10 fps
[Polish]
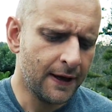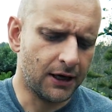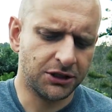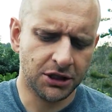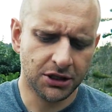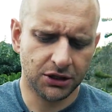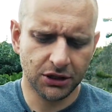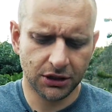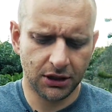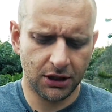A trzecia
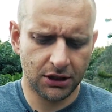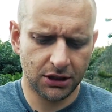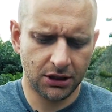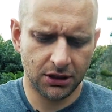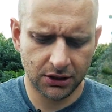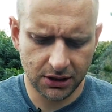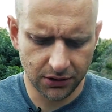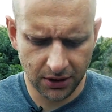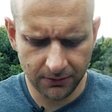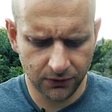rzecz, jeżeli
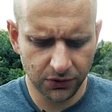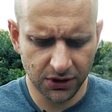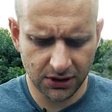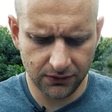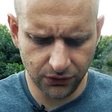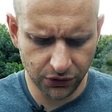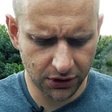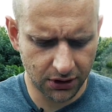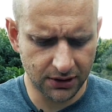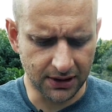startujemy w dłuższych,
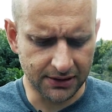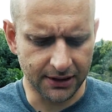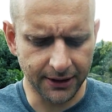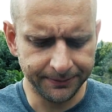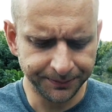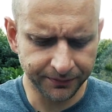dłuższych dystansach